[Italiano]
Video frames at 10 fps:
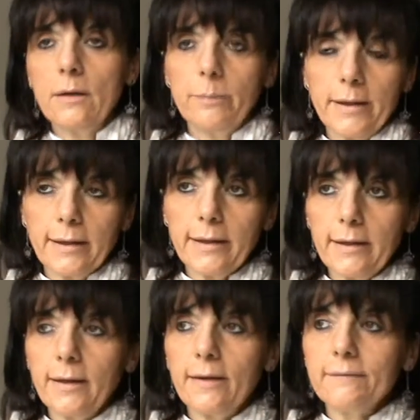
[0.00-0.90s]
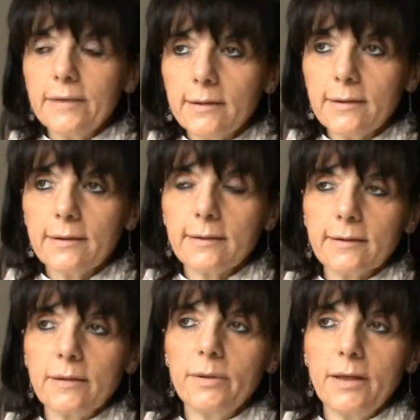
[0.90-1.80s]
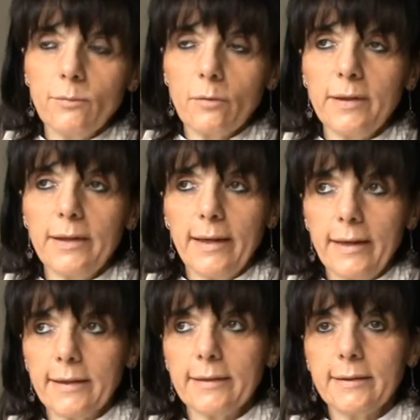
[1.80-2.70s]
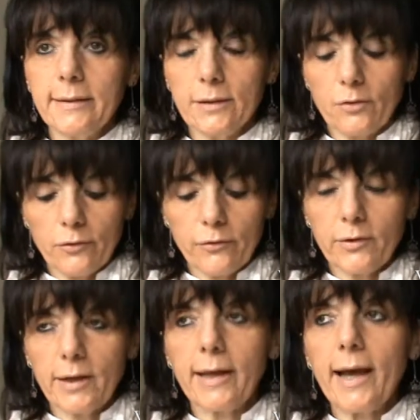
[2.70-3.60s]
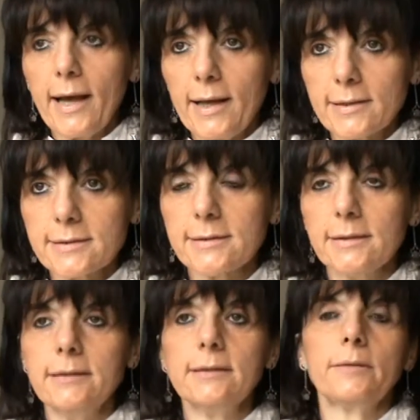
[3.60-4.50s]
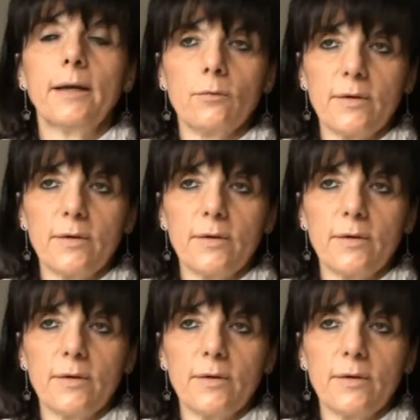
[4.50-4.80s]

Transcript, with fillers: perché la vendita dei beni immobiliari delle nostre ASL a